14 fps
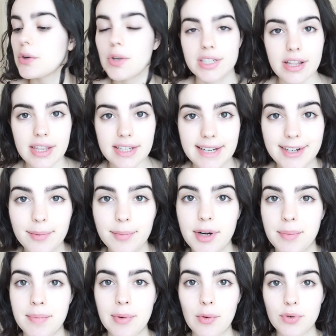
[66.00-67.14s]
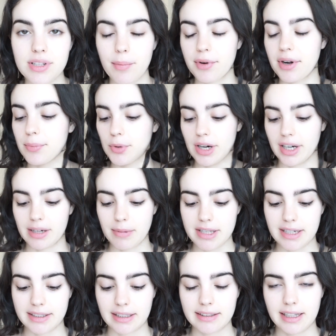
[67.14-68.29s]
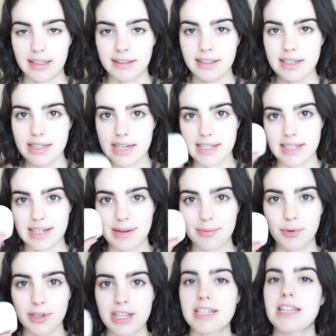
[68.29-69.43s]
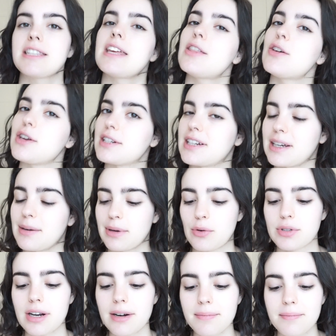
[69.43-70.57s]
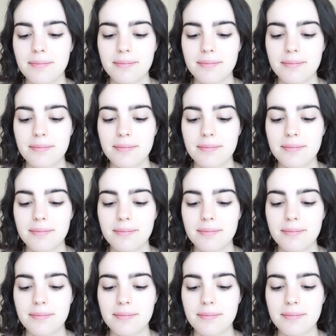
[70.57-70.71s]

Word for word: No es necesario, pero a mí me gusta ponerme una crema hidratante antes. Esta es la Ibuki de Shiseido y es la que voy a usar.